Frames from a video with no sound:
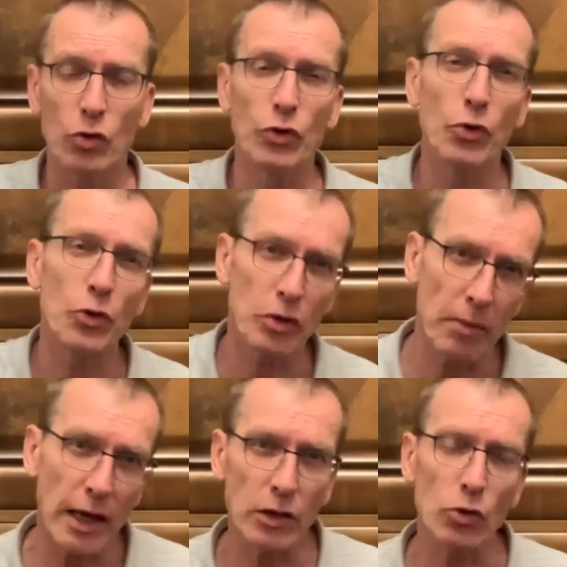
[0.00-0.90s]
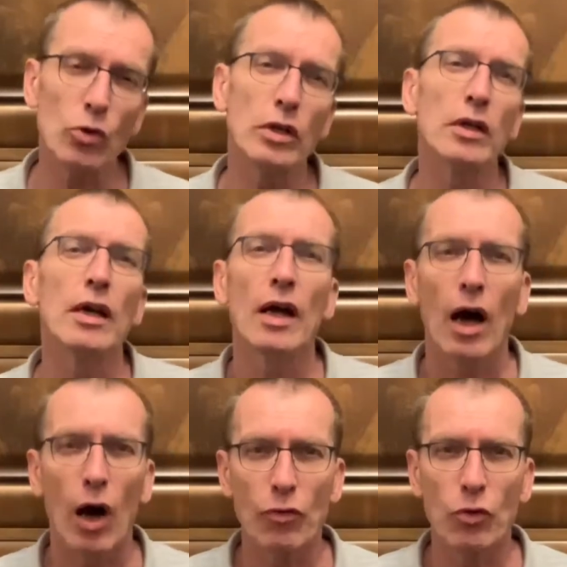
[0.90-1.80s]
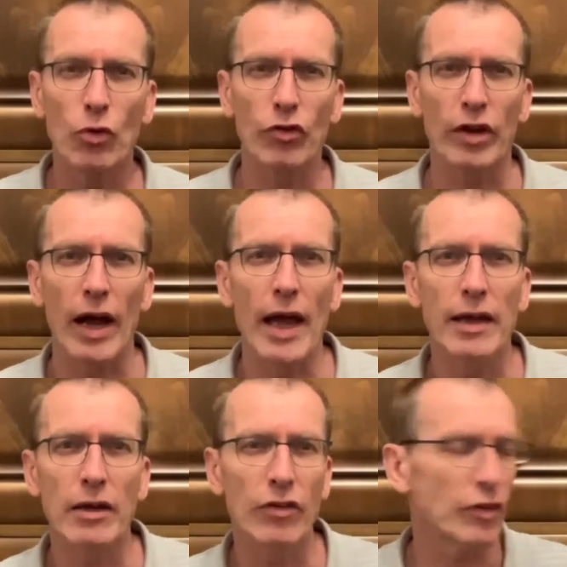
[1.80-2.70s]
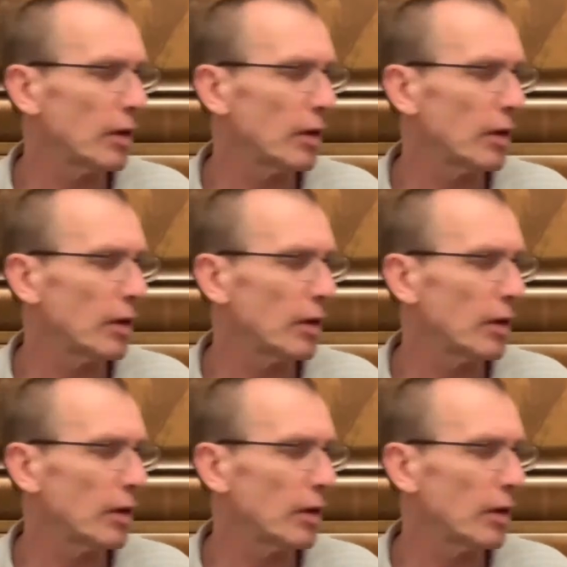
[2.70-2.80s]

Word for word: und Rückmeldungen auf unser eigenes